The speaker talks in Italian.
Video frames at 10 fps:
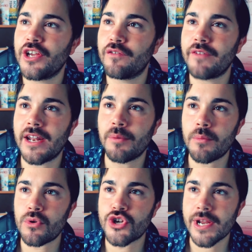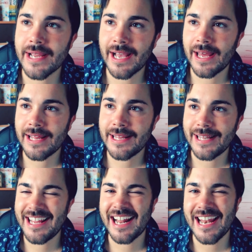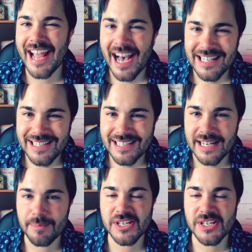ti conviene proprio cercare degli alleati, delle